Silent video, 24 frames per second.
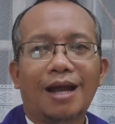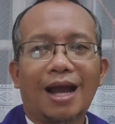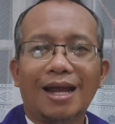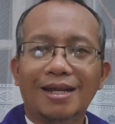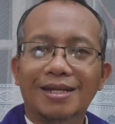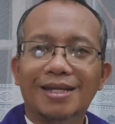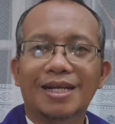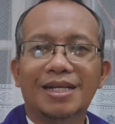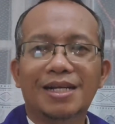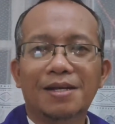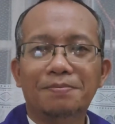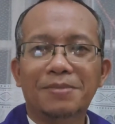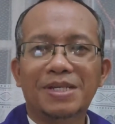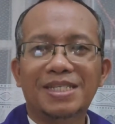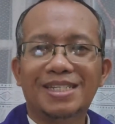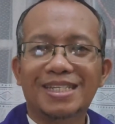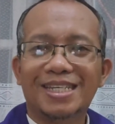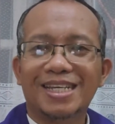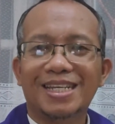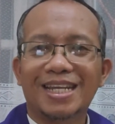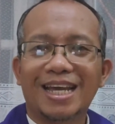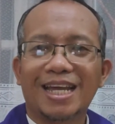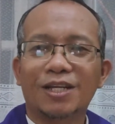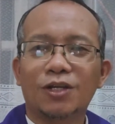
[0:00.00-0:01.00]
Ada
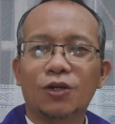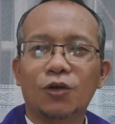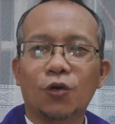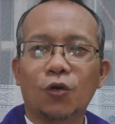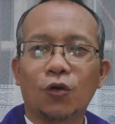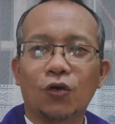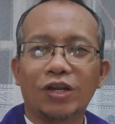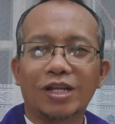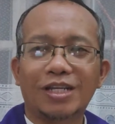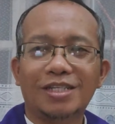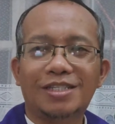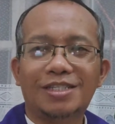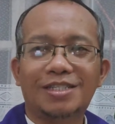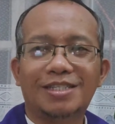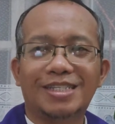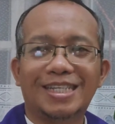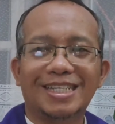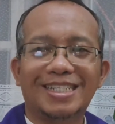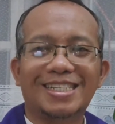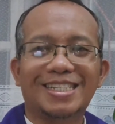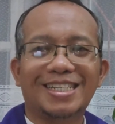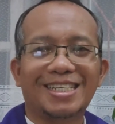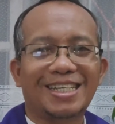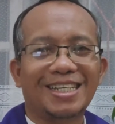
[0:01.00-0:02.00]
kemiskinan kronis
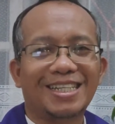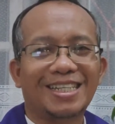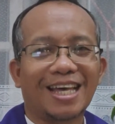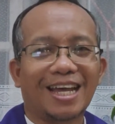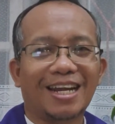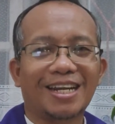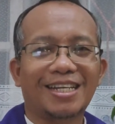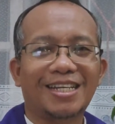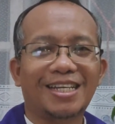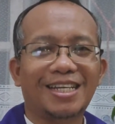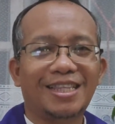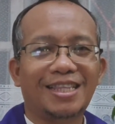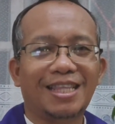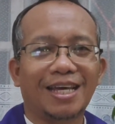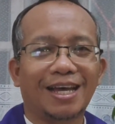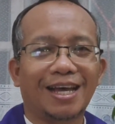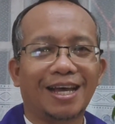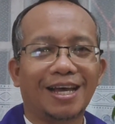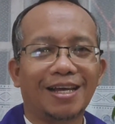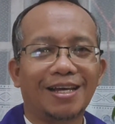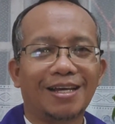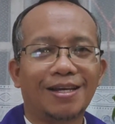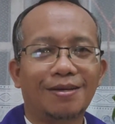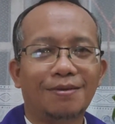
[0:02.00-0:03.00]
di sekitar
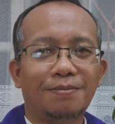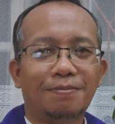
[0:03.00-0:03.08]
kita,